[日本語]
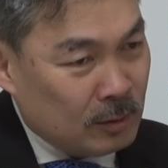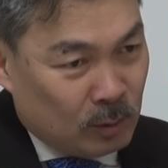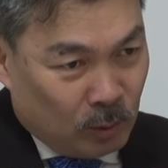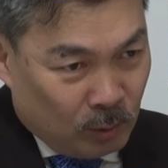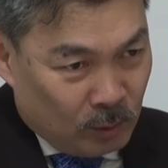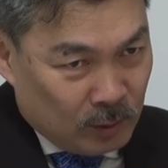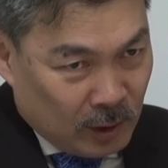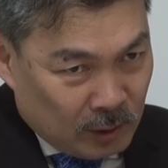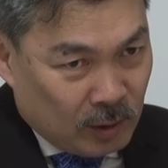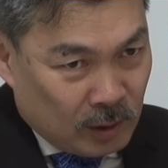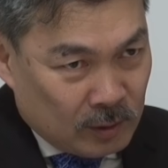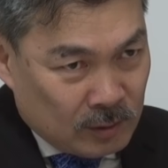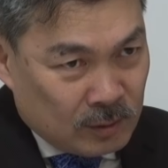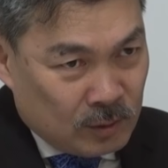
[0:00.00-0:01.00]
こう、なんてい
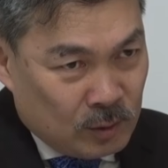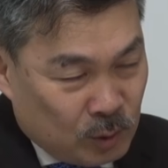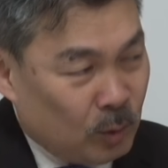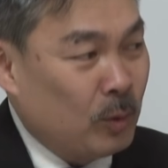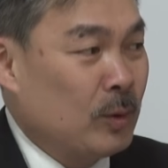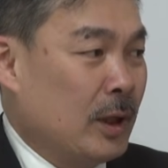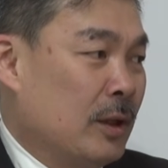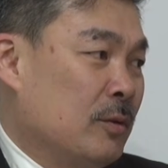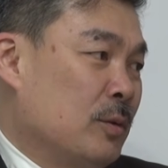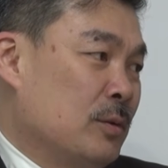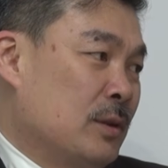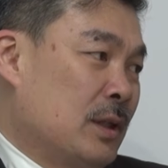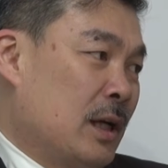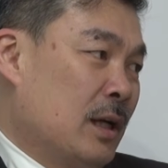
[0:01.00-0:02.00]
うか、情念と
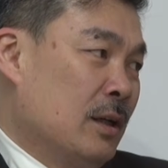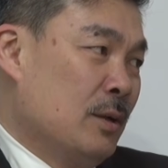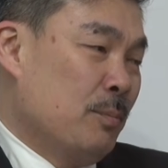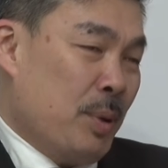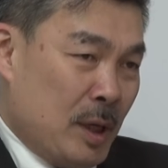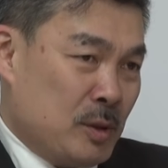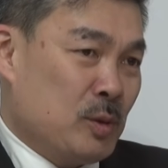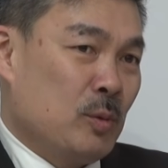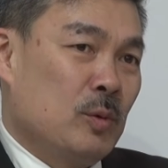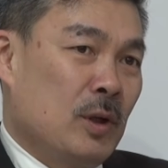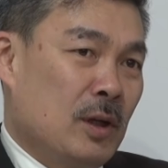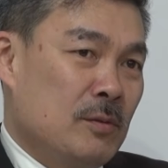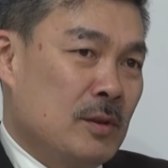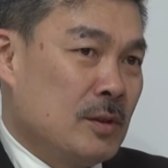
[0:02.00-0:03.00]
いうか、パッションの
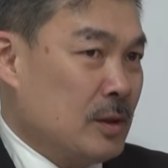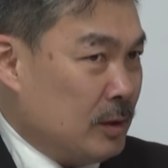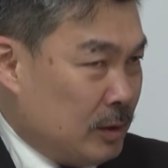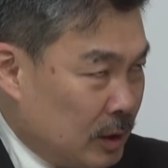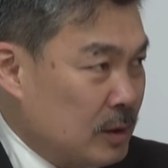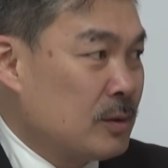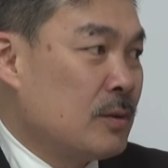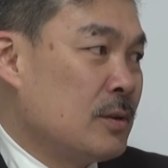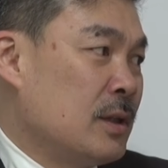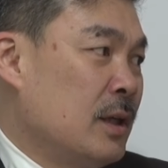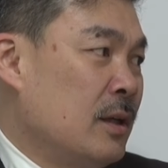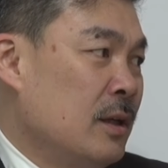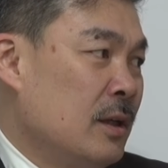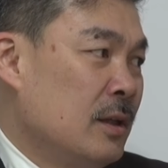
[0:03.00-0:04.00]
中で絶対増
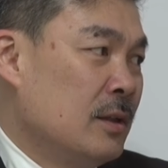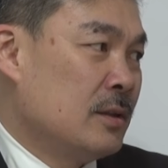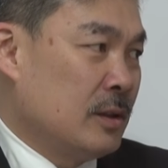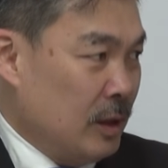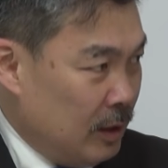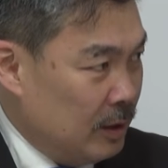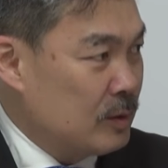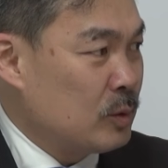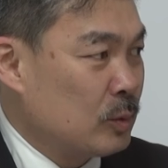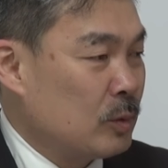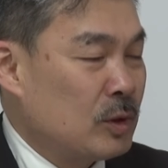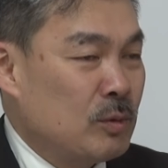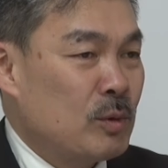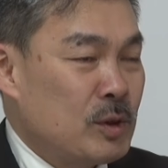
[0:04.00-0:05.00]
税せえへんぞ
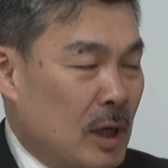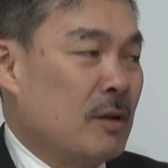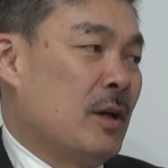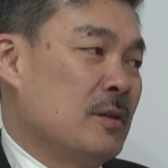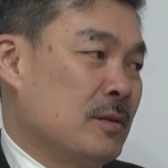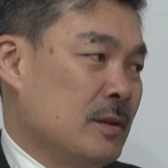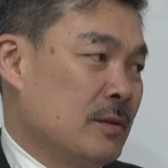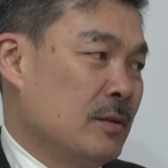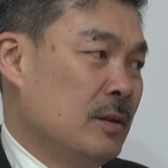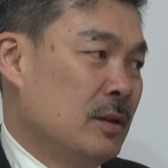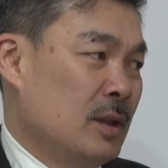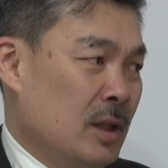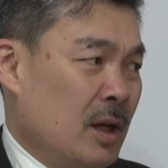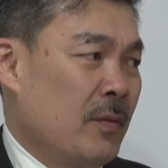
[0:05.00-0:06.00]
という気持ちはあるはずなんですよ。
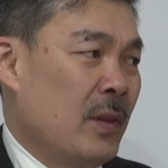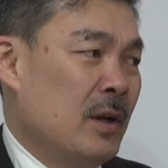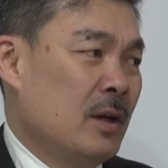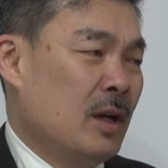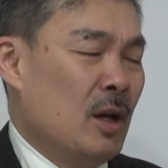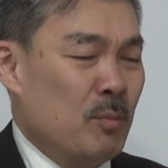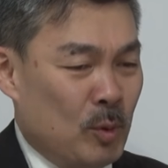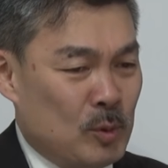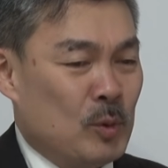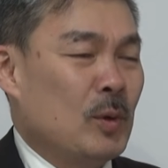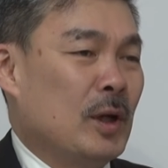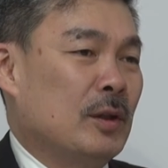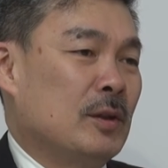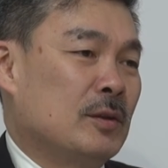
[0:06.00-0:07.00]
ただ、官房
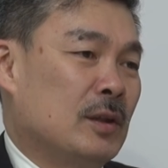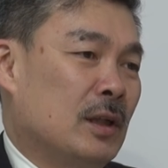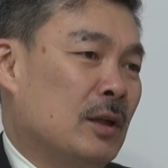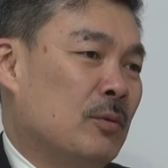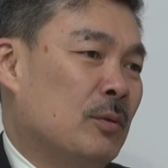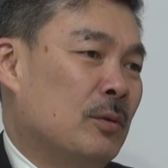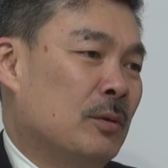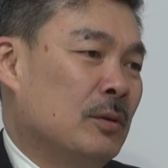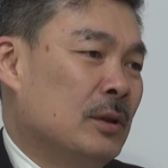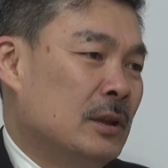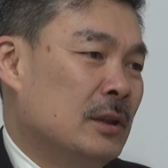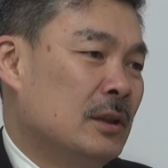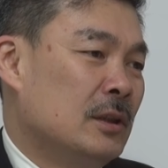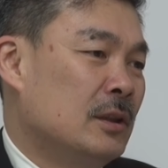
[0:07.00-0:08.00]
長官ですから、こ
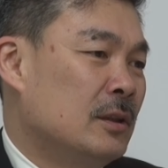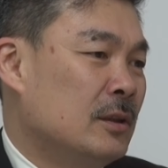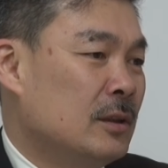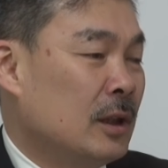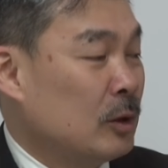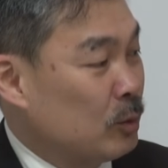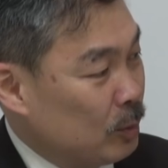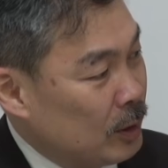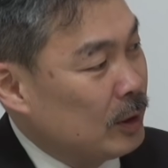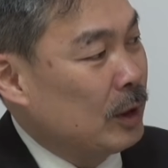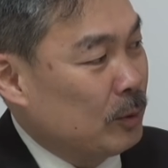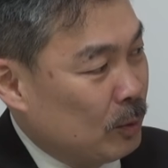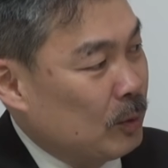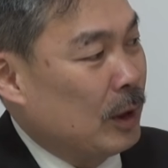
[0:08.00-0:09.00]
う、なんともでき
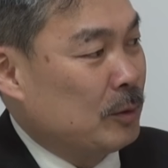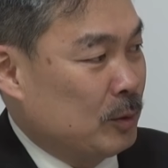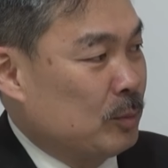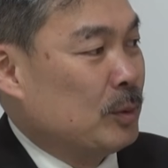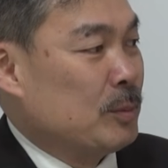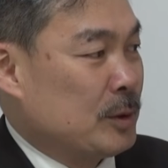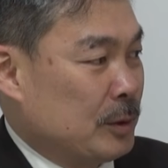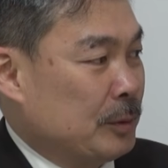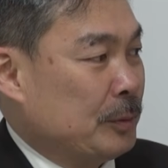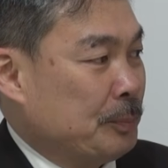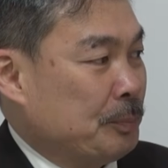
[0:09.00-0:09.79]
ないところあると思いますけど。